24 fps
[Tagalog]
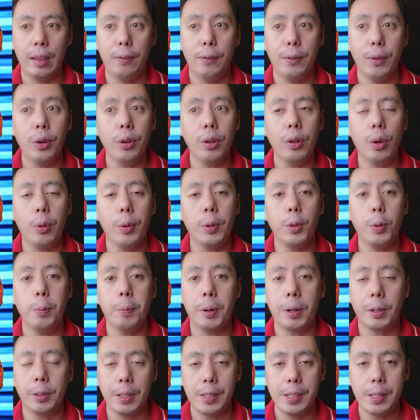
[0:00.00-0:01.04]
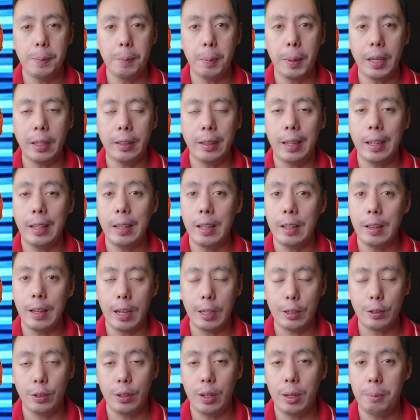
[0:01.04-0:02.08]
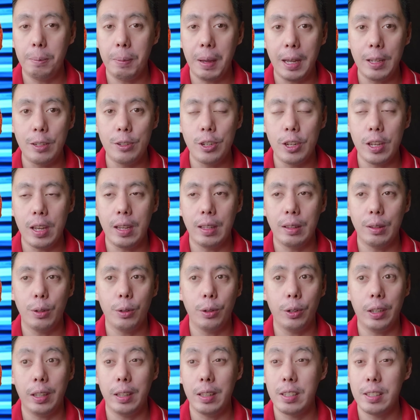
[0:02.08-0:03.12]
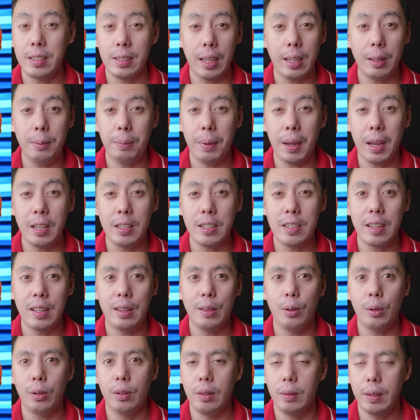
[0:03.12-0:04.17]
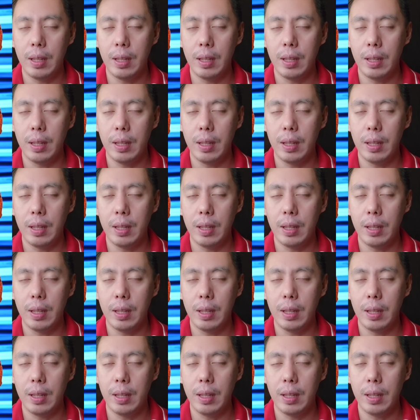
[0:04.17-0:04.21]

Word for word: if you're going to participate in a national pageant or in state pageant